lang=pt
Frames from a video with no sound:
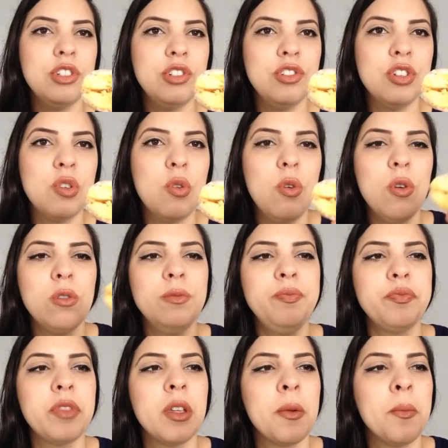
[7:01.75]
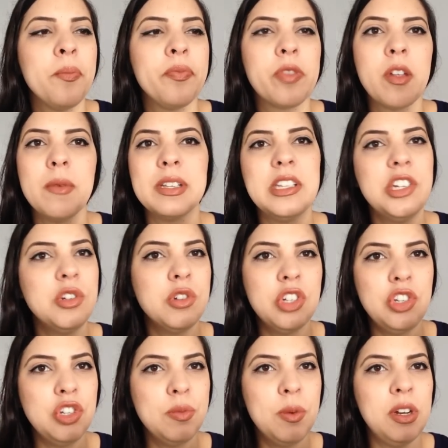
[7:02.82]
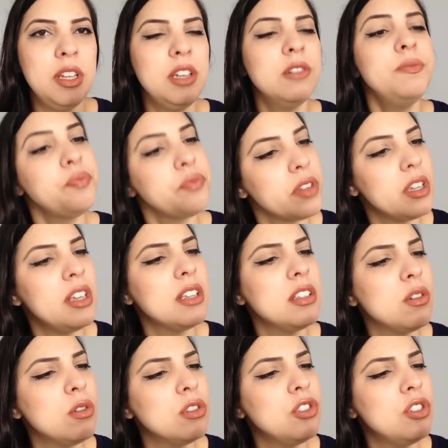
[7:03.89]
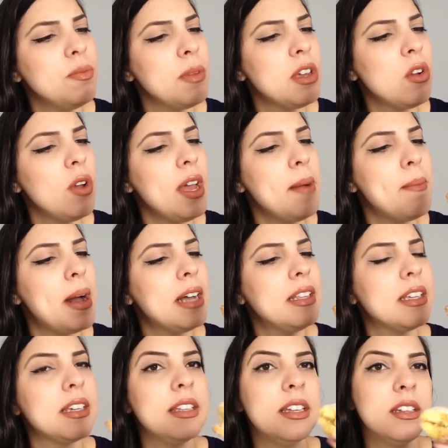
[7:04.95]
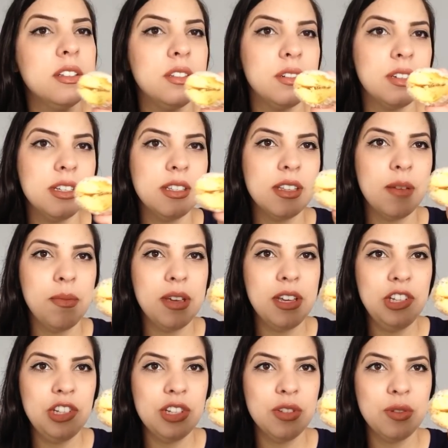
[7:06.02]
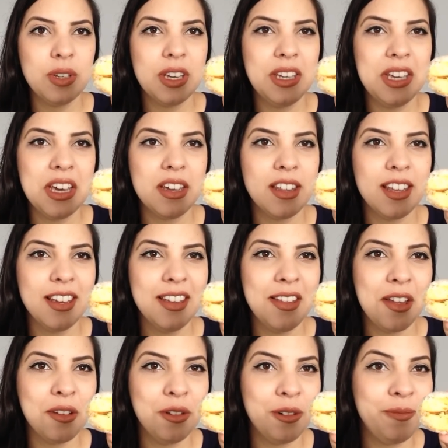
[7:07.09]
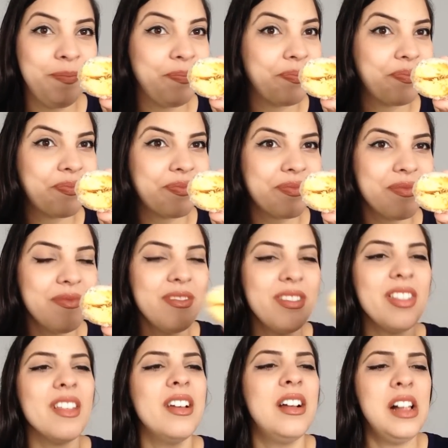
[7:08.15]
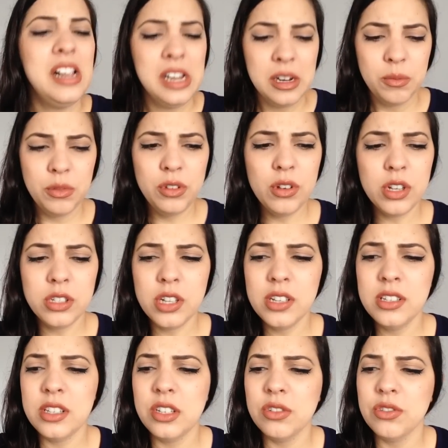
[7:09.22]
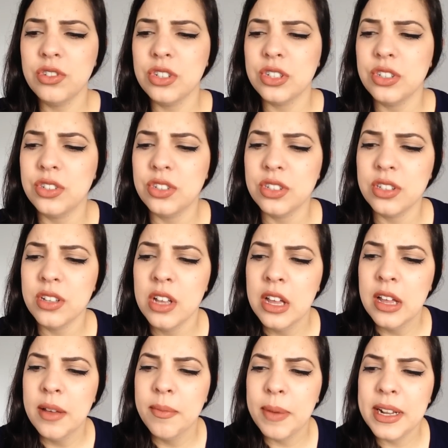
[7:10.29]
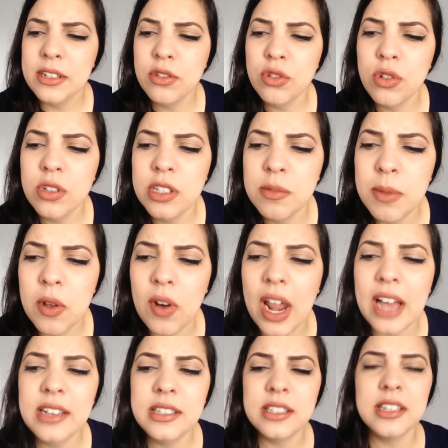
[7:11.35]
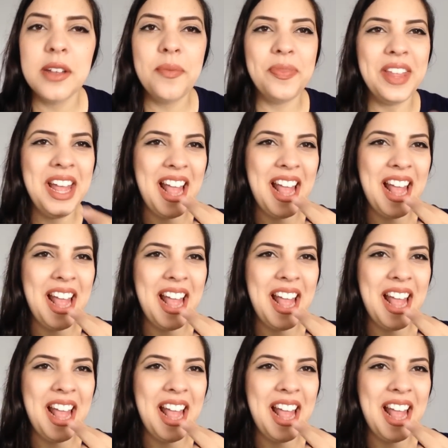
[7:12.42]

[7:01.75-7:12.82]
gostinho de coco. Bastante gostinho de bolinho. E esse gosto de meio goiabada aqui dentro. Quem sabe aí diz o que, que é que tem aqui dentro. Muito gostosinho, gente. Parece uns doces meio lights, né?